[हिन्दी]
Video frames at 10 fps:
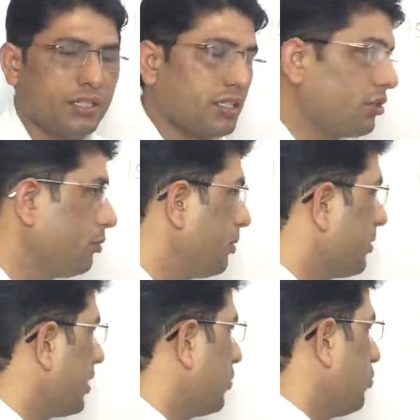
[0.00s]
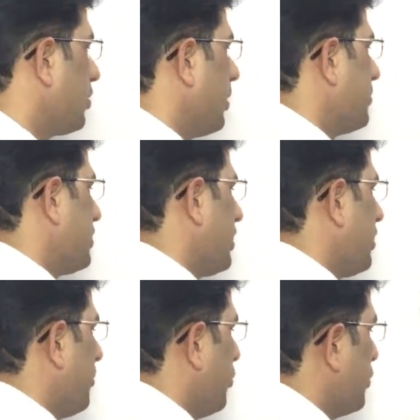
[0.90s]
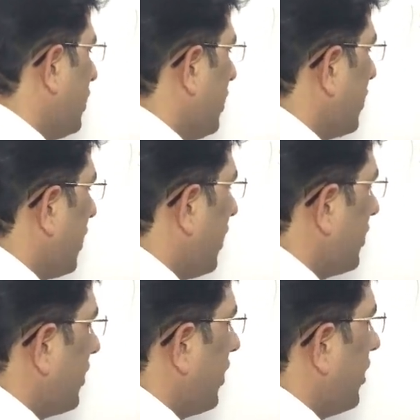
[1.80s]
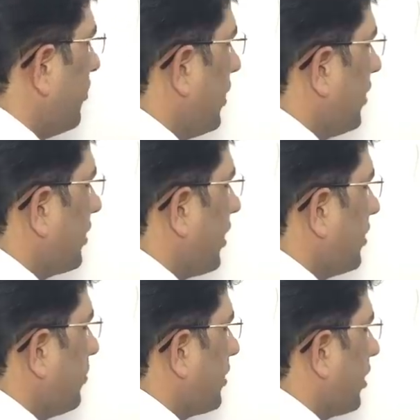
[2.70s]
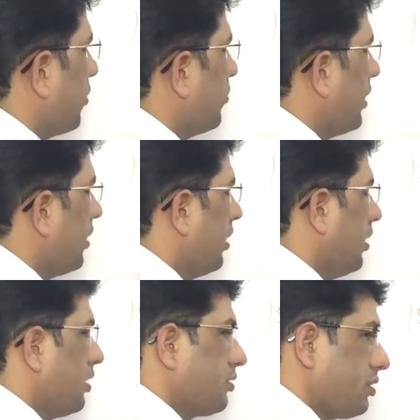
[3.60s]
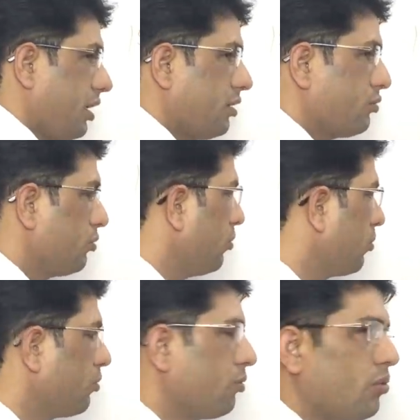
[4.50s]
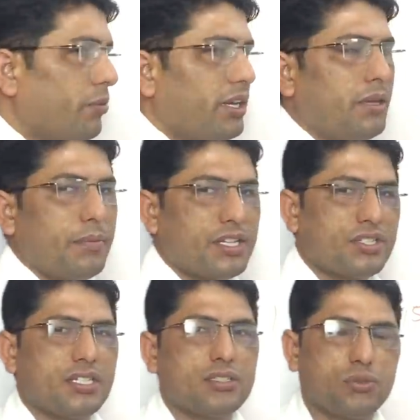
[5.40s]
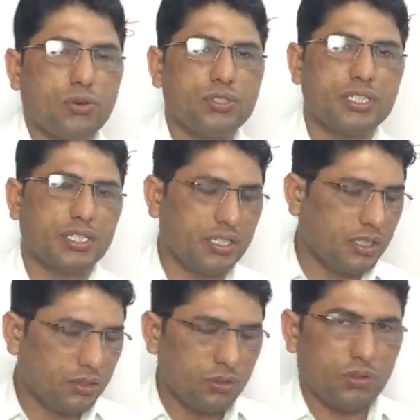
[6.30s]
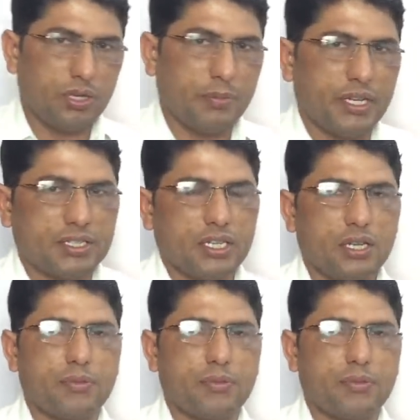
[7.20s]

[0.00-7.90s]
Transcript: साथियों मैं बता दूं कम से कम मुझे अंदाज है मैंने अंदाज ही बता रहा हूं मैं 700 लोगों को मैंने मैसेज कौन से किए जिन्होंने मेरे से